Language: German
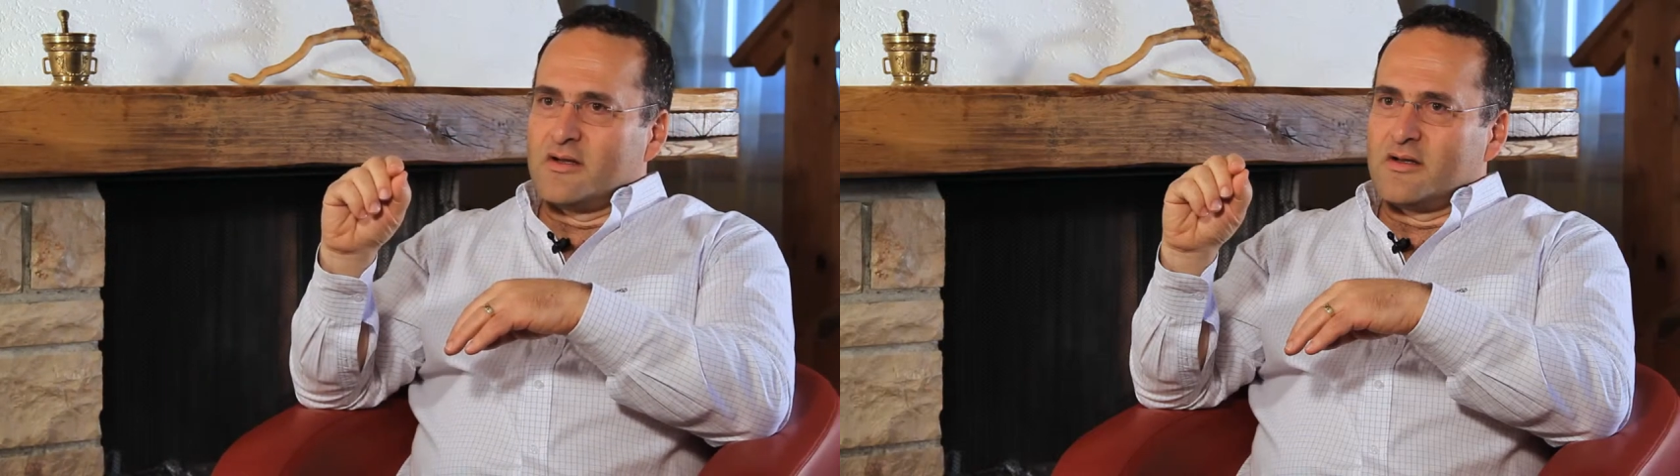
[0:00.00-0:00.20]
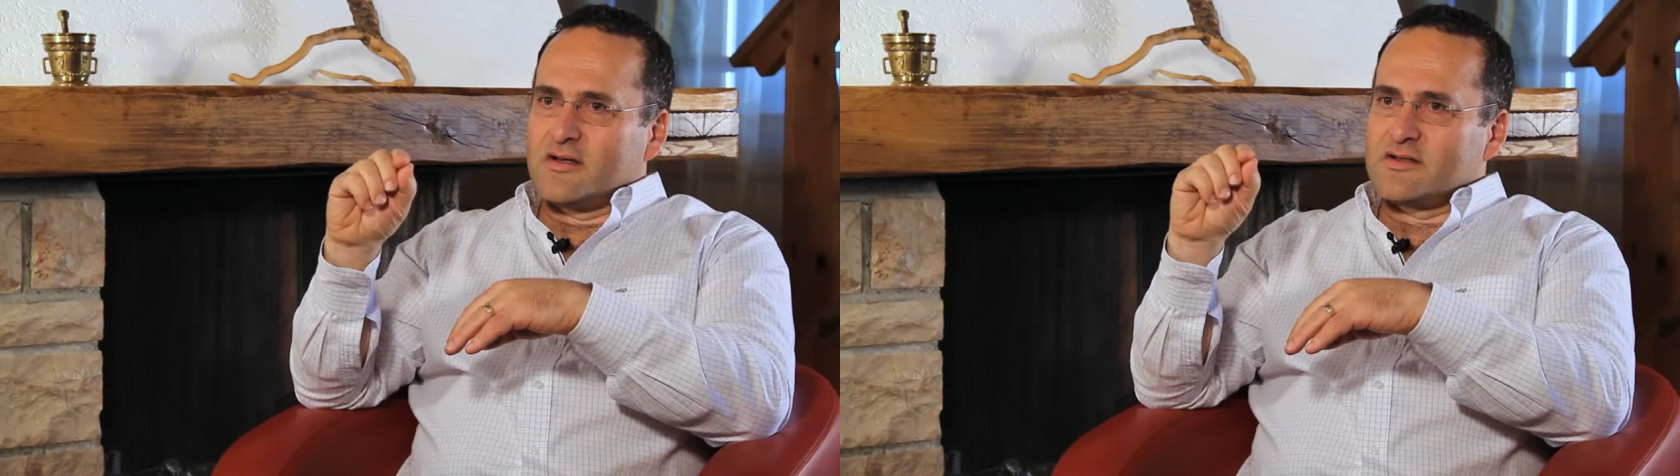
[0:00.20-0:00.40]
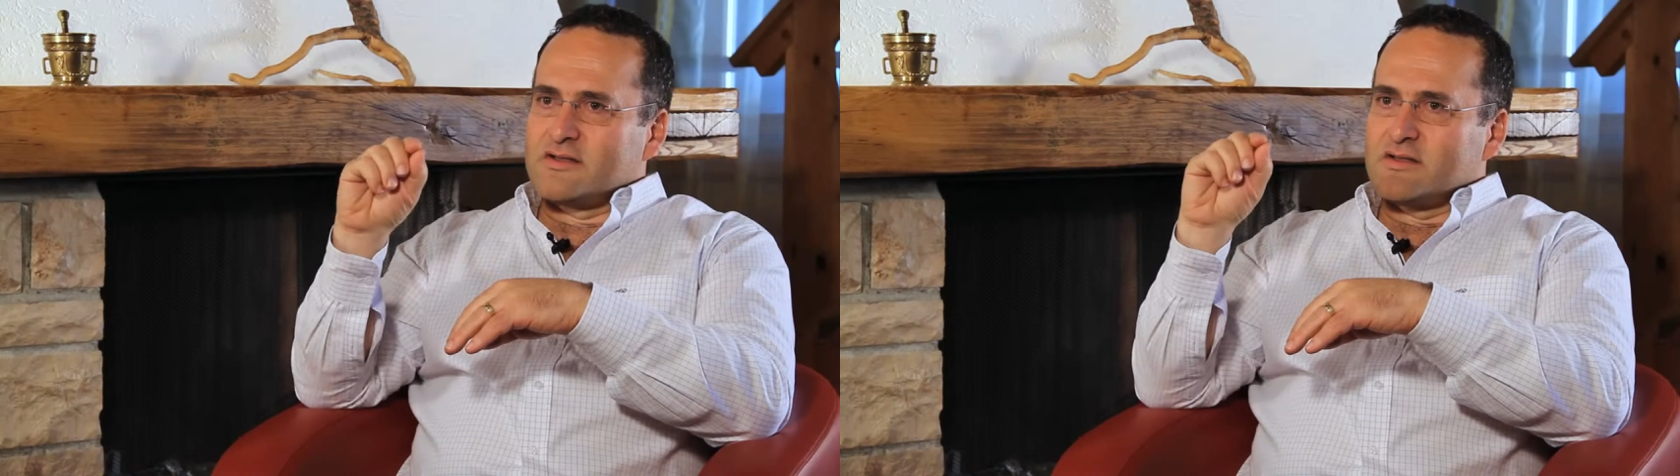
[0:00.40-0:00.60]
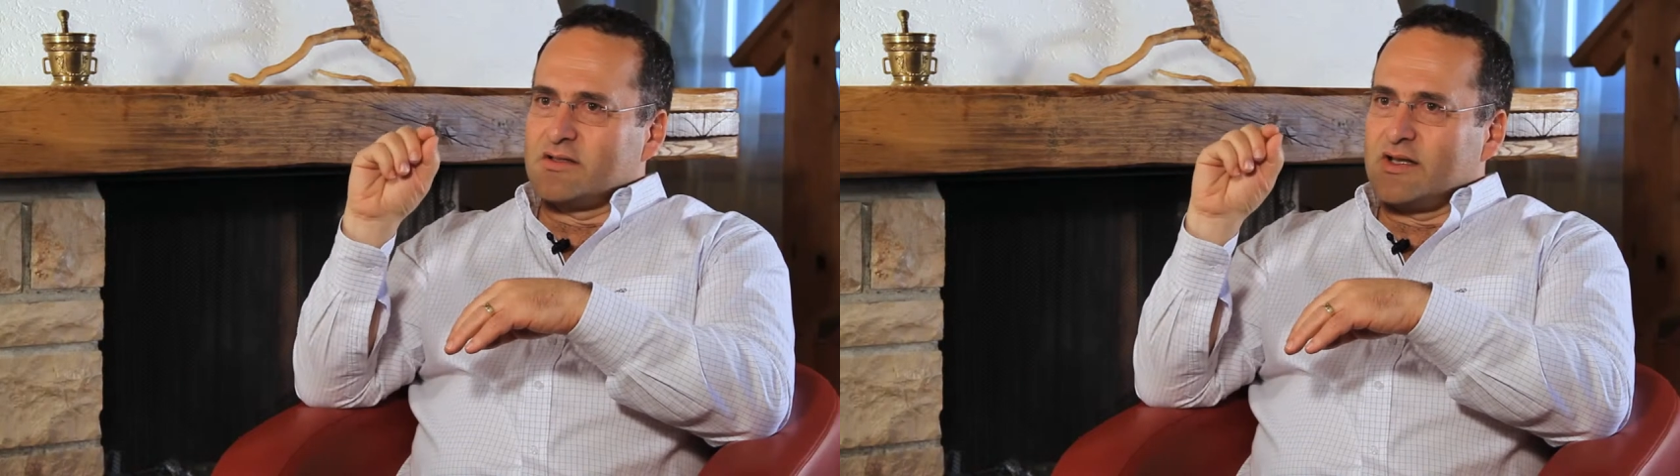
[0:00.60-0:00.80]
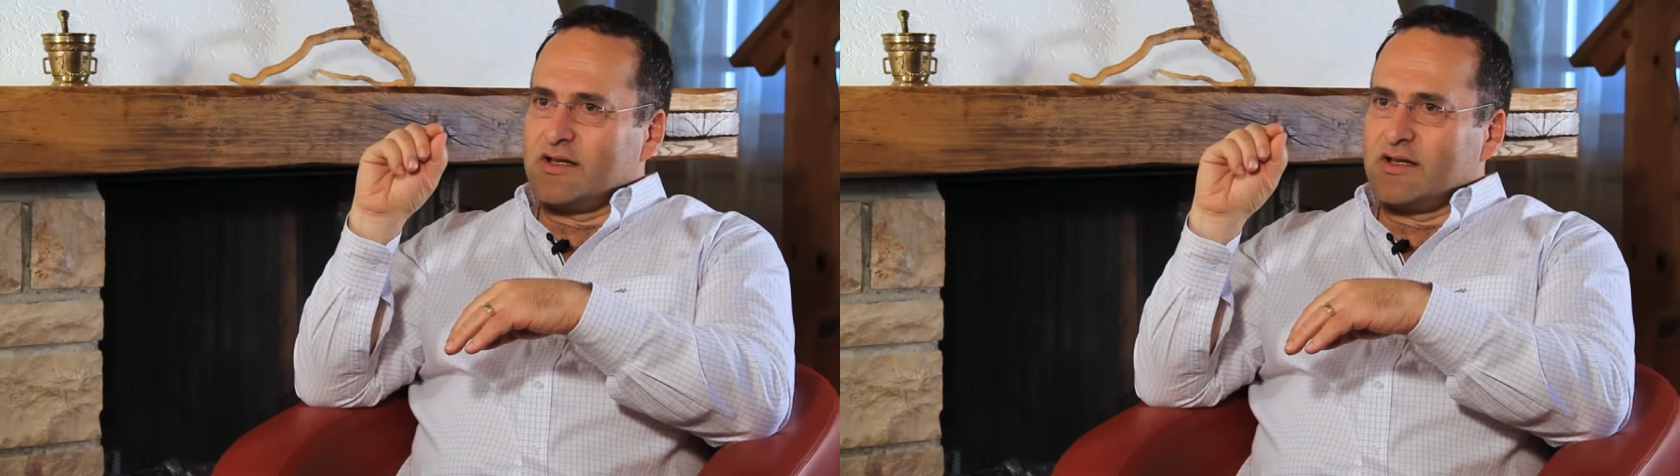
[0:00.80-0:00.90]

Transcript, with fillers: dass die